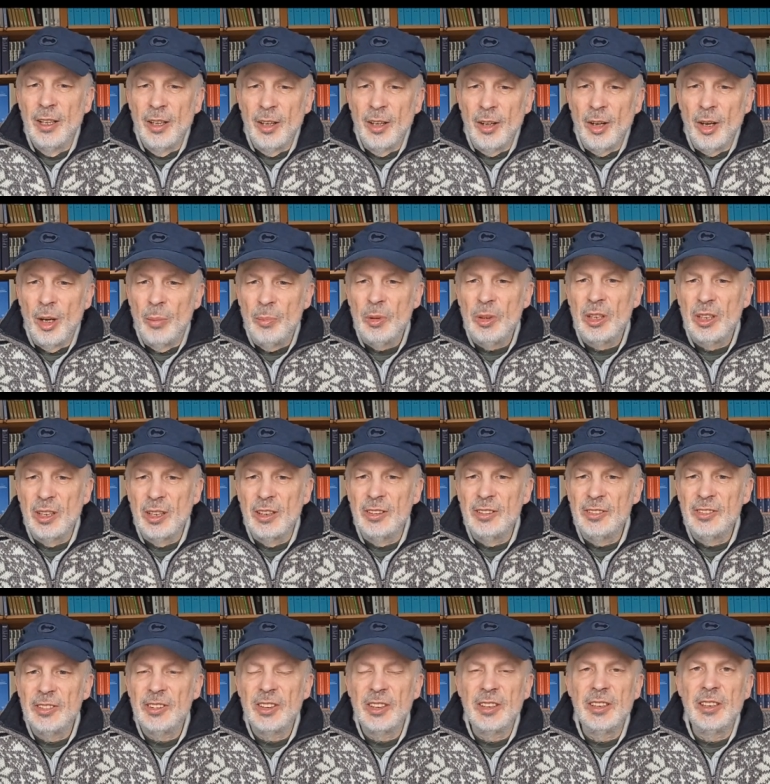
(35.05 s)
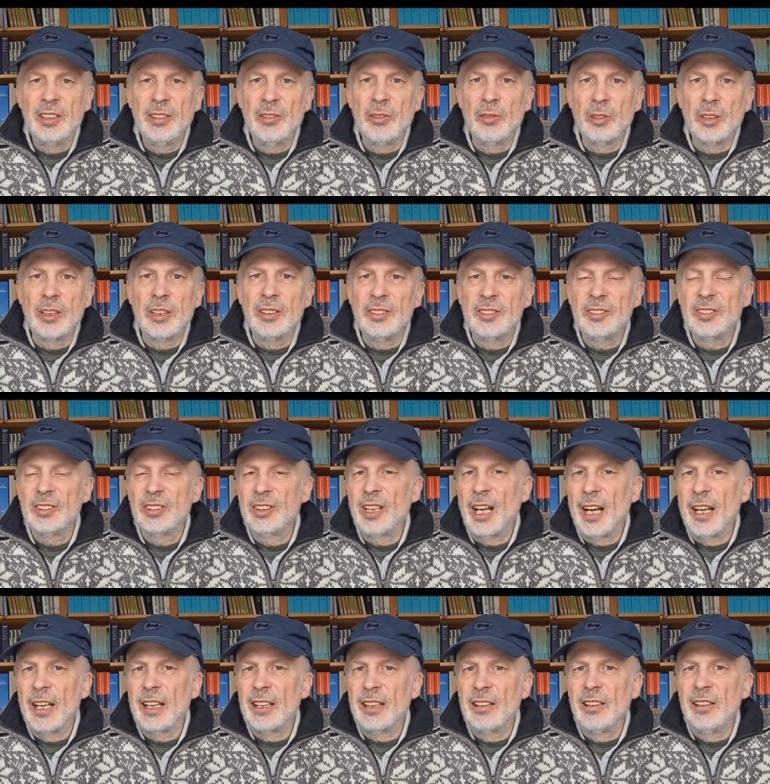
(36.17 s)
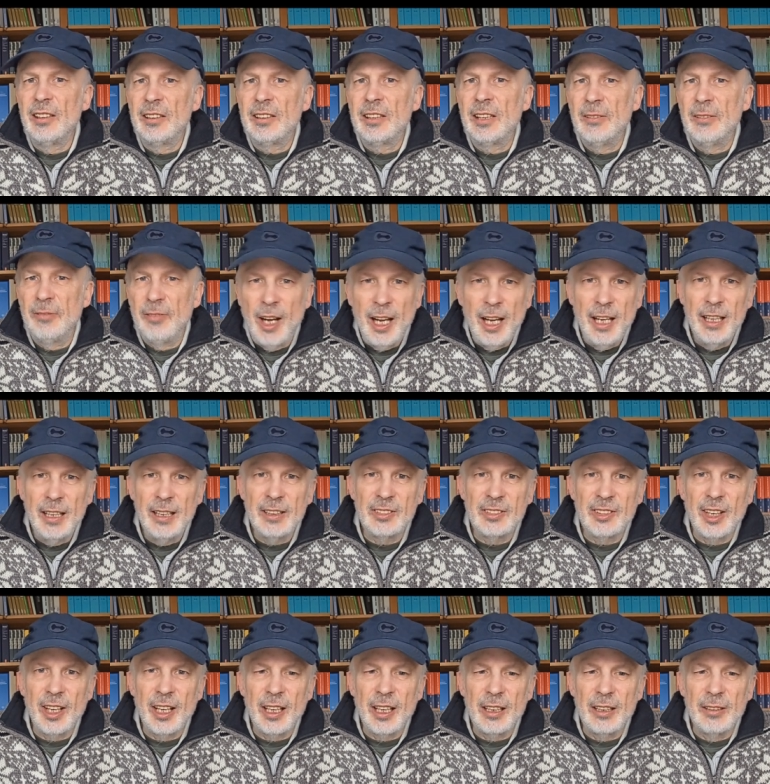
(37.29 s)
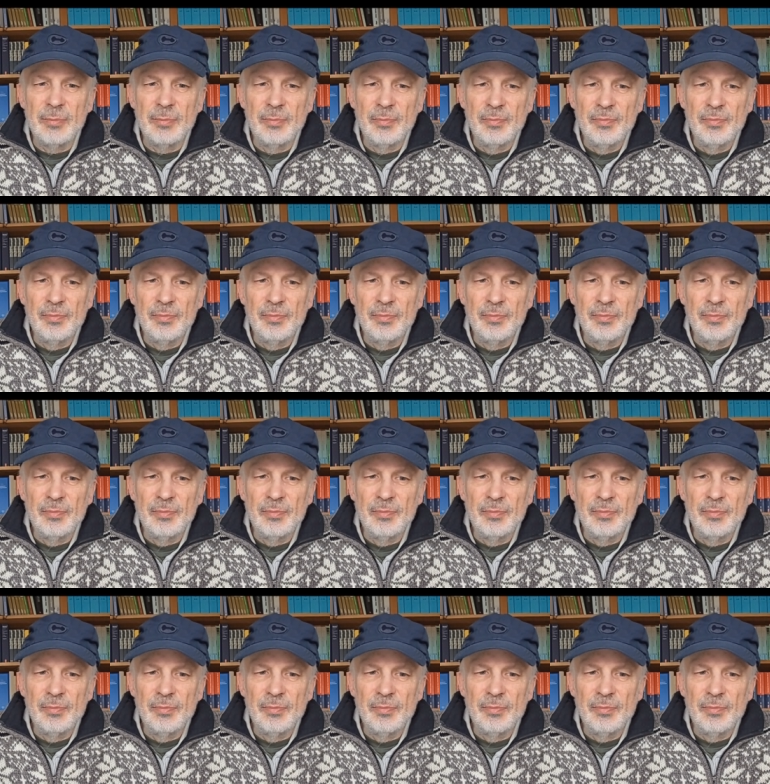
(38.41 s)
ob Christinnen und Christen eigentlich die Wahrheit sagen.